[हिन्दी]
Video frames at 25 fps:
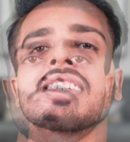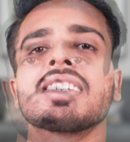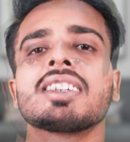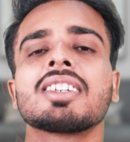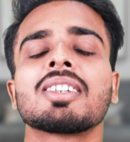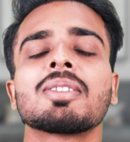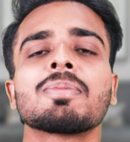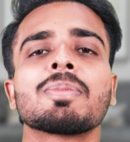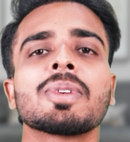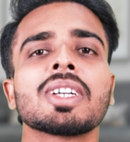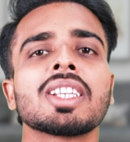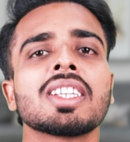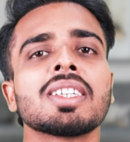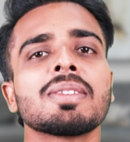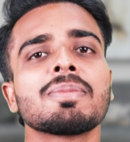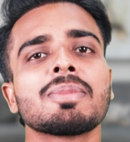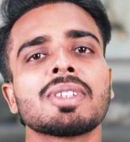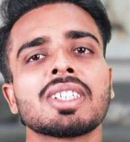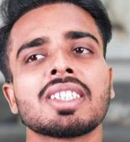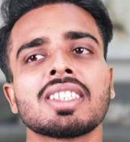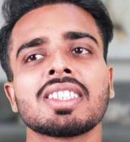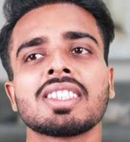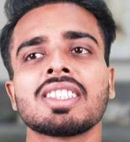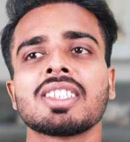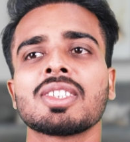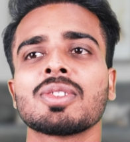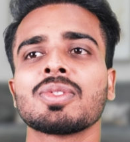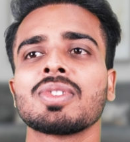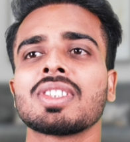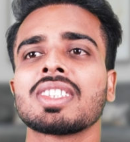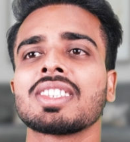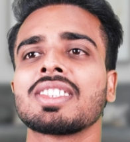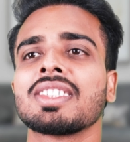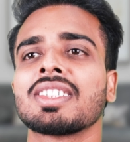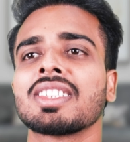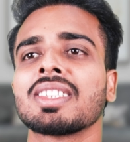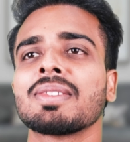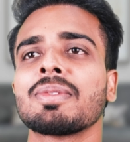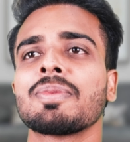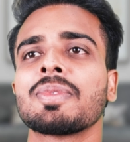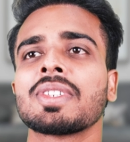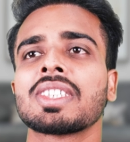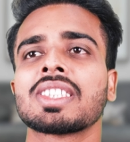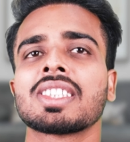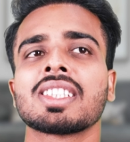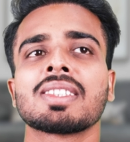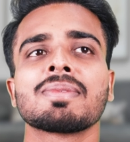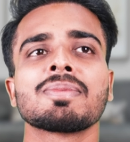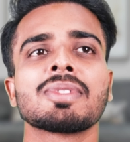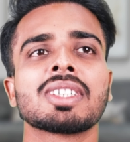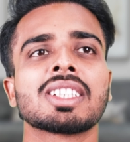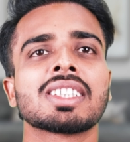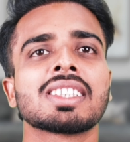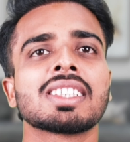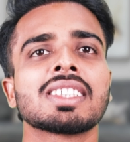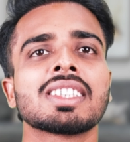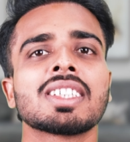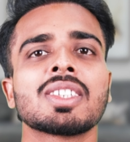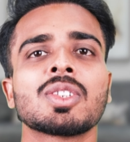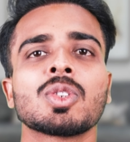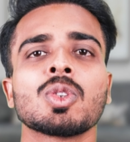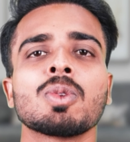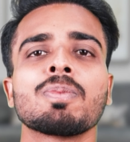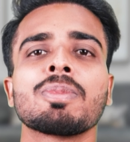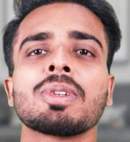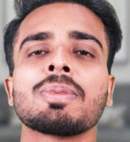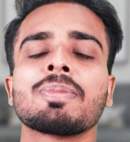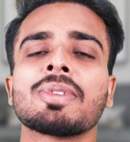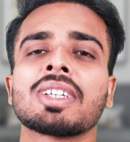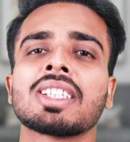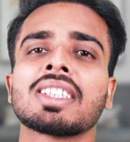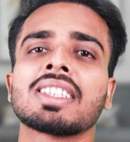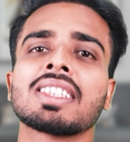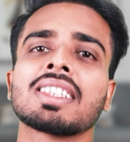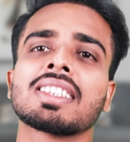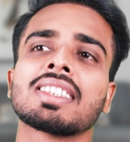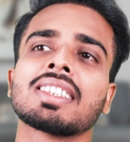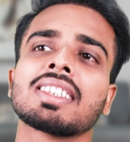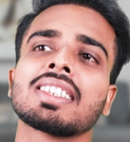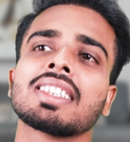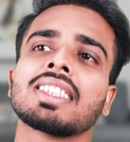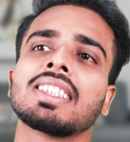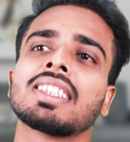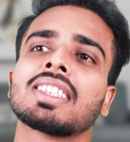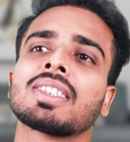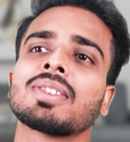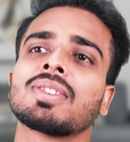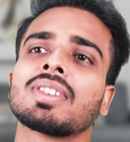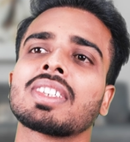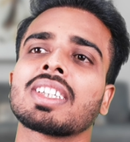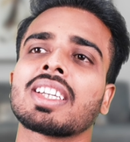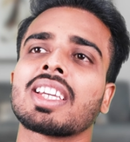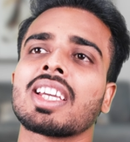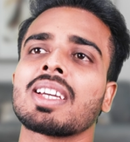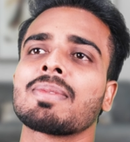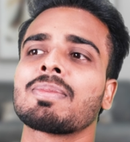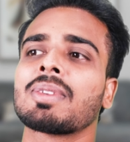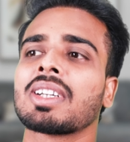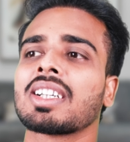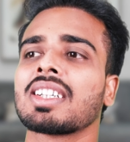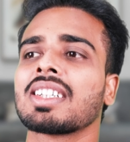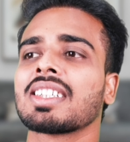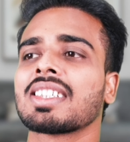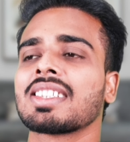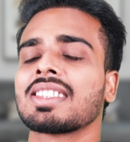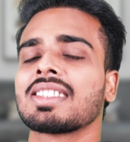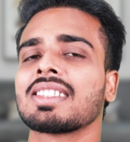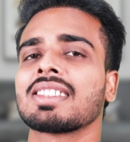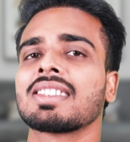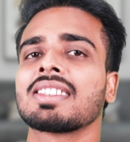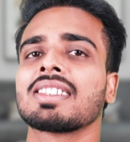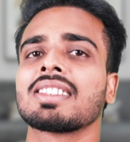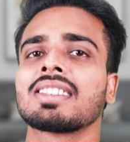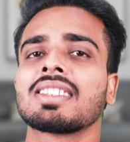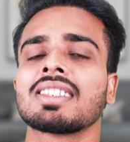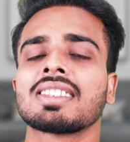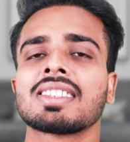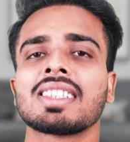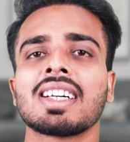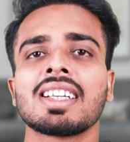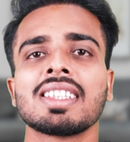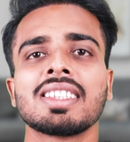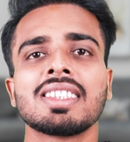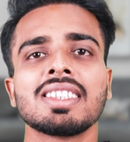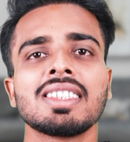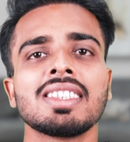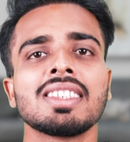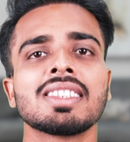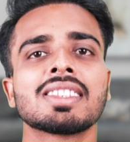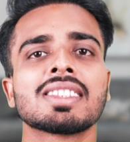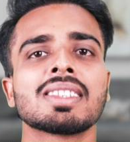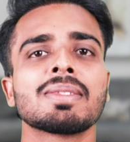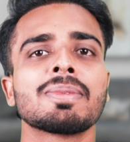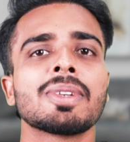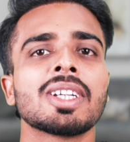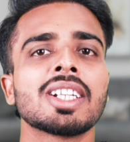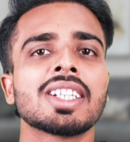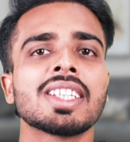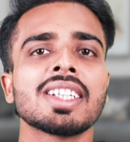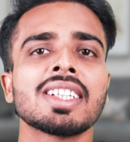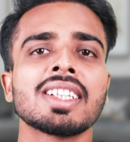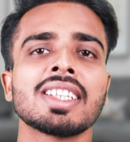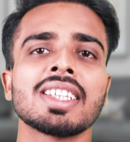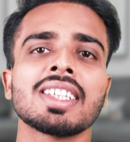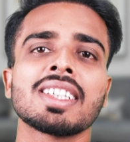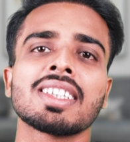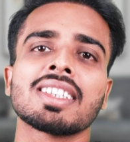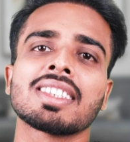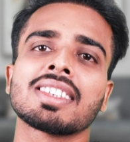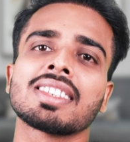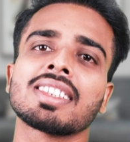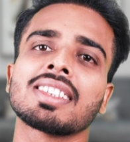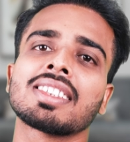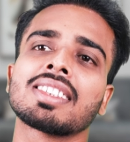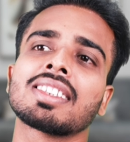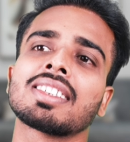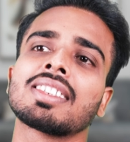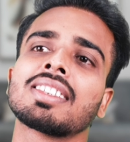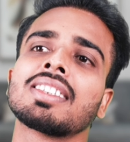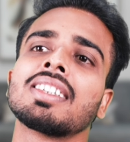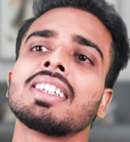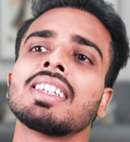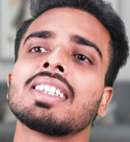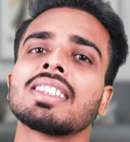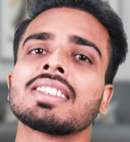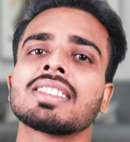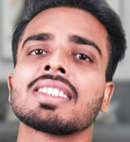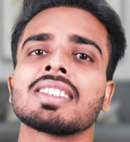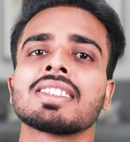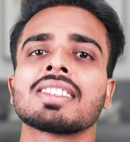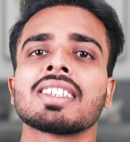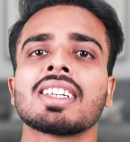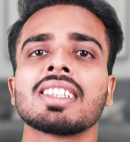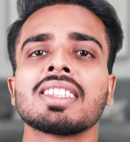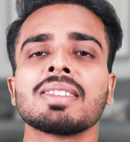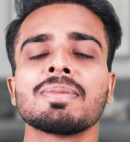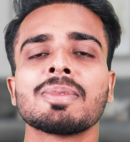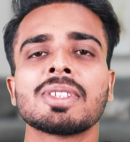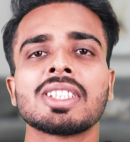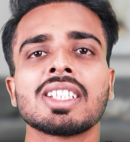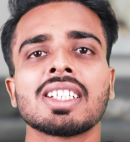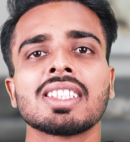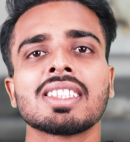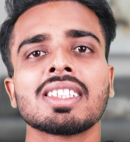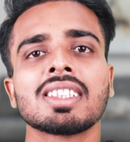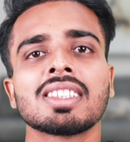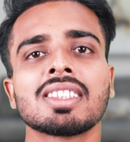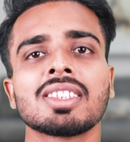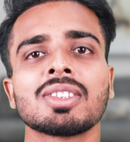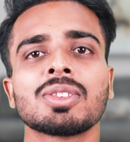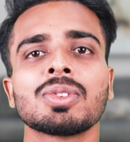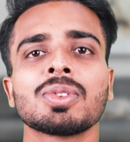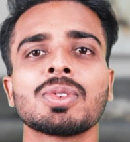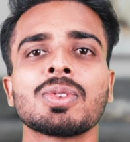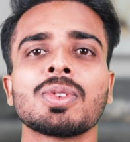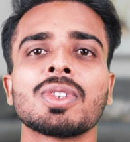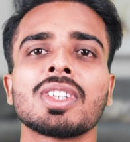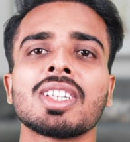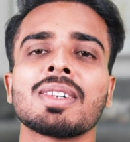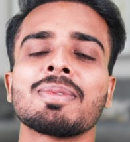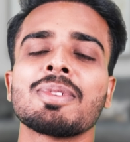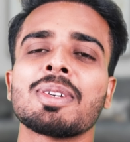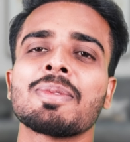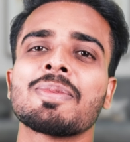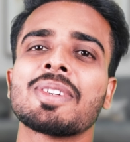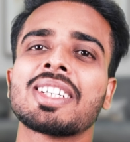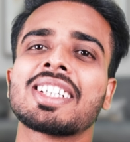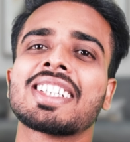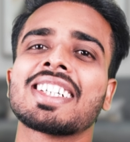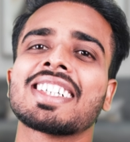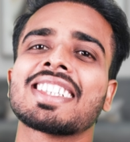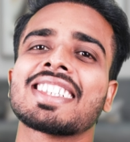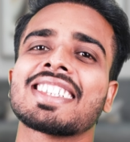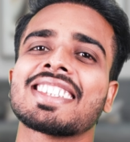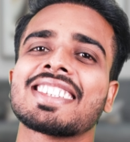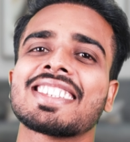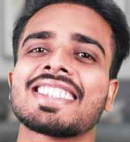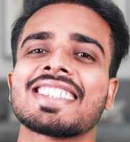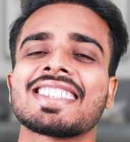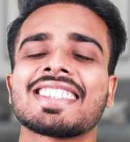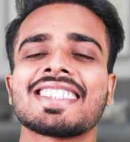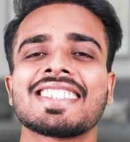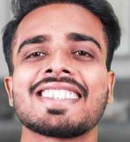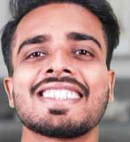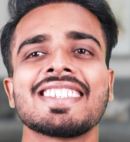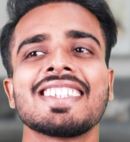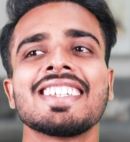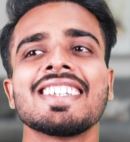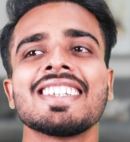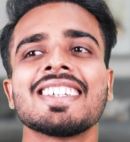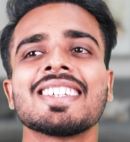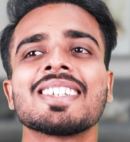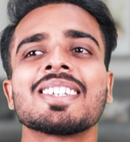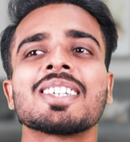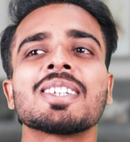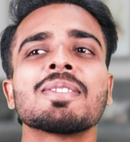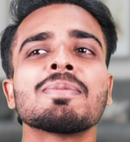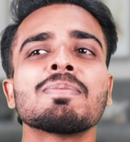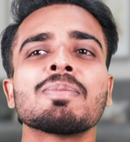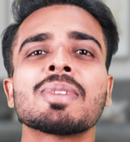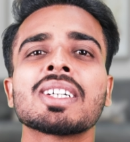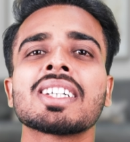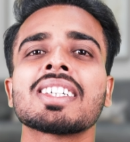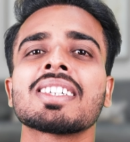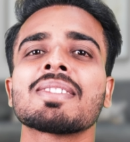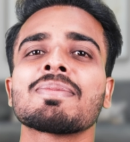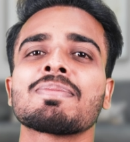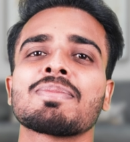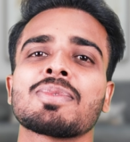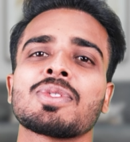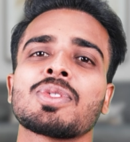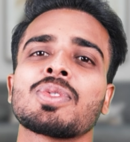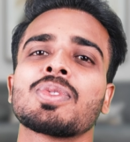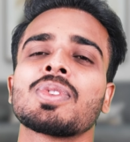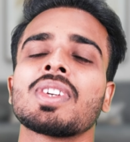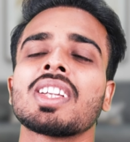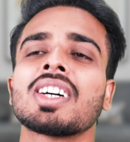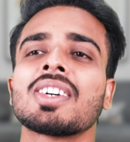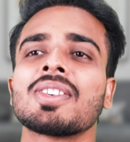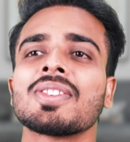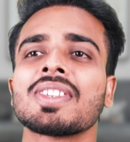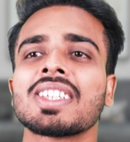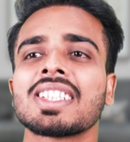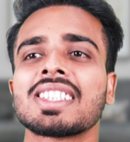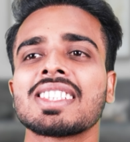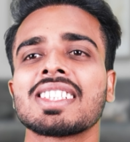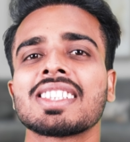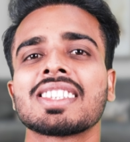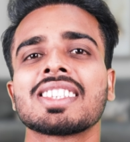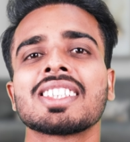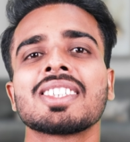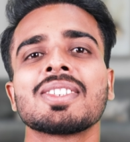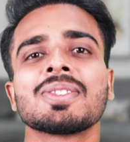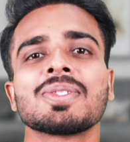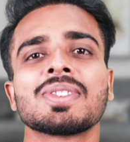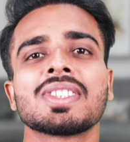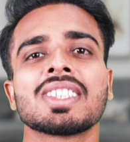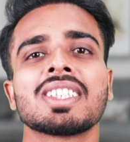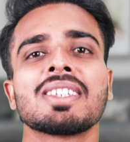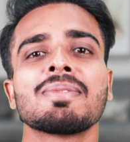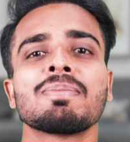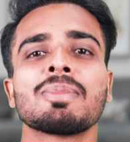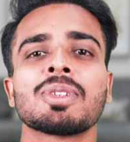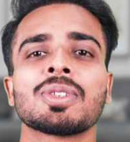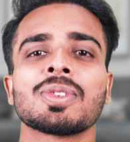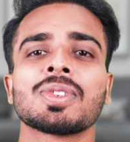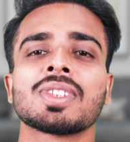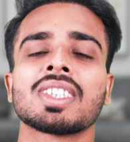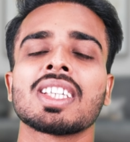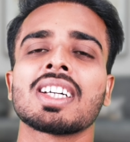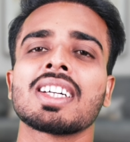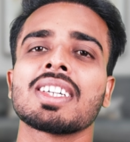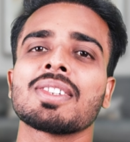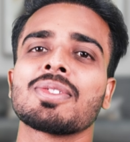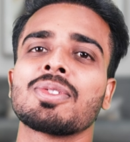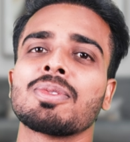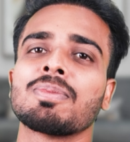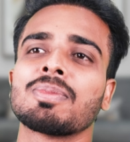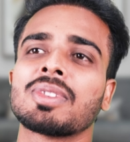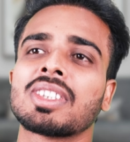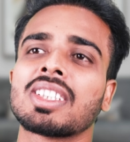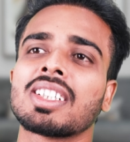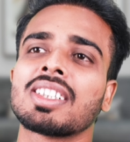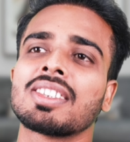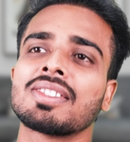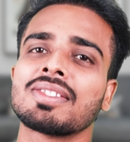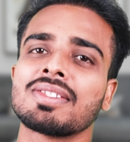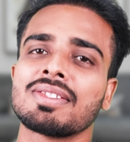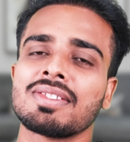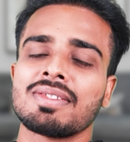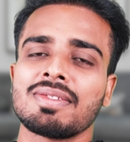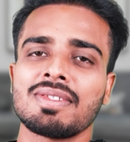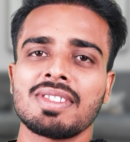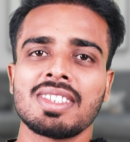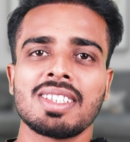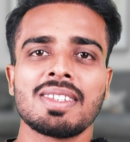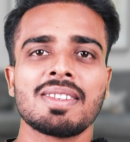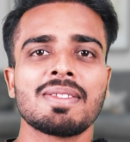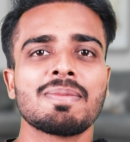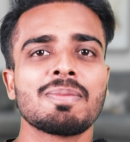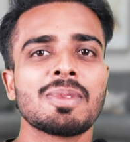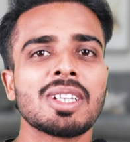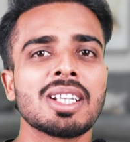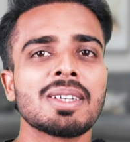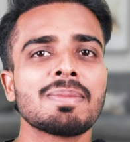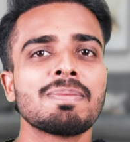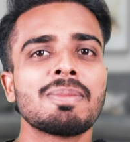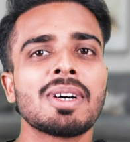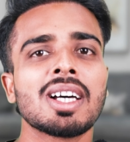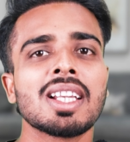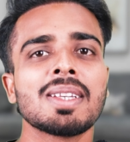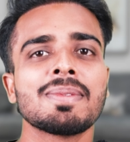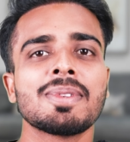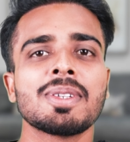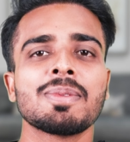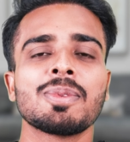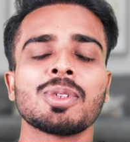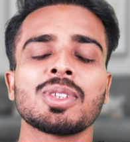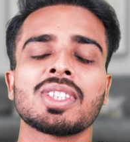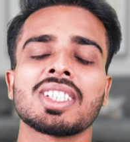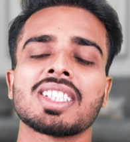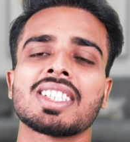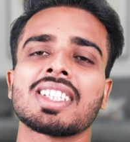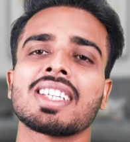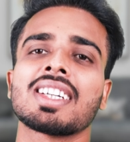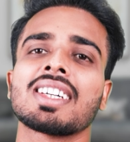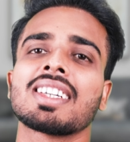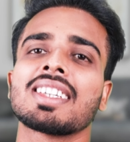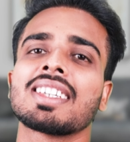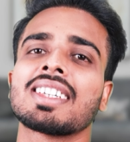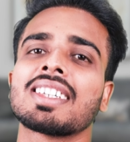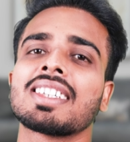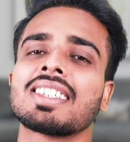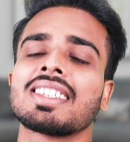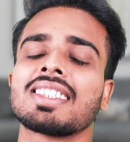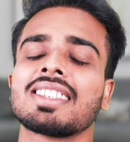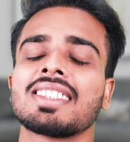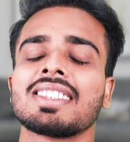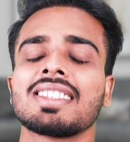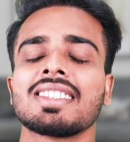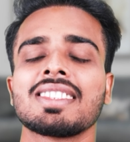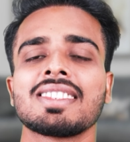हाँ पहले मैं इधर उधर जाने में भी शर्म करता था टोपी पहनता था इधर उधर कैप लगा के जाता था शादी सब अटेंड नहीं करता था जैसे शादी में जाता था तो कोना में बैठा रहता था अब मैं खुला होके जाता हूँ जहाँ मन होता है घूमता हूँ मेरा बाल भी बहुत अच्छा आया है